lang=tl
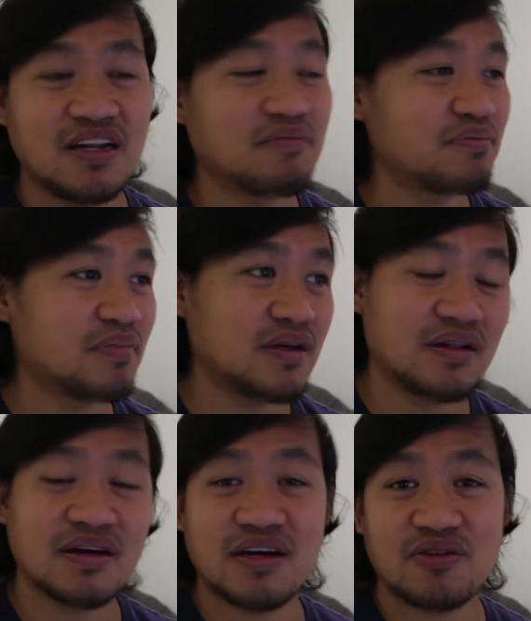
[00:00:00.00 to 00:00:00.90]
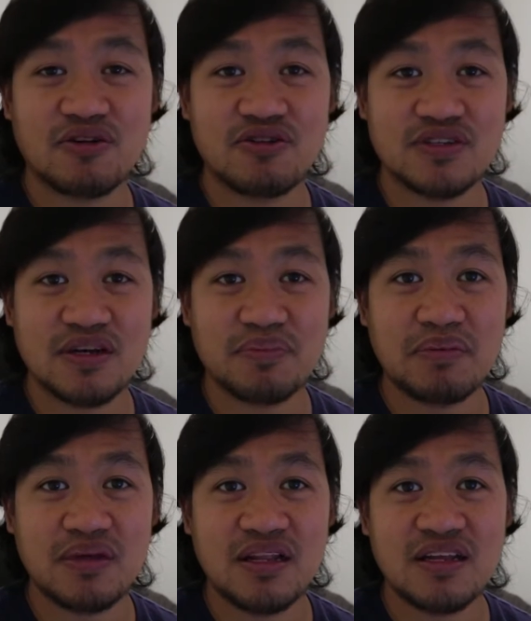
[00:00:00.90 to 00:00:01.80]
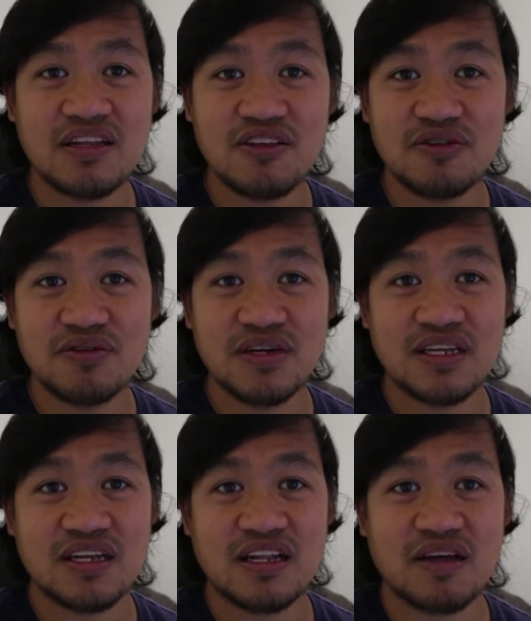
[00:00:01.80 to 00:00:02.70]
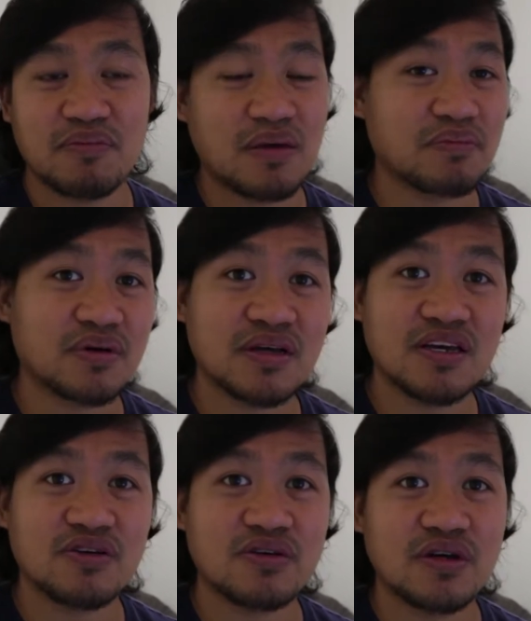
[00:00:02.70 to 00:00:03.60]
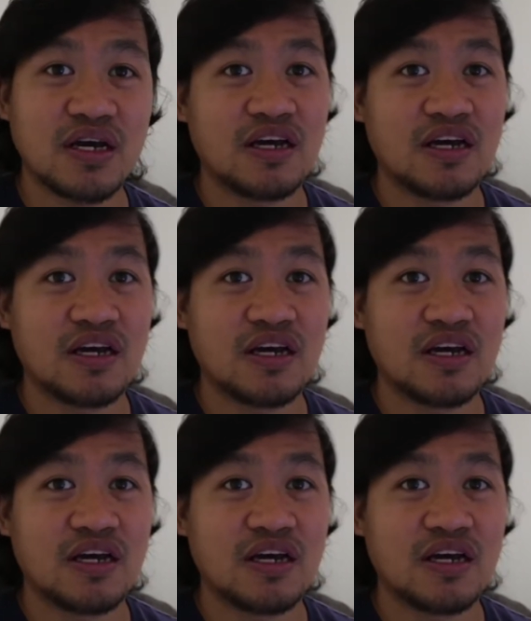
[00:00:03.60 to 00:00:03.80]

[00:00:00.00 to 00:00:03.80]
ilang ilang ano kayo sa pamilya ninyo, ganyan, ilang member kayo.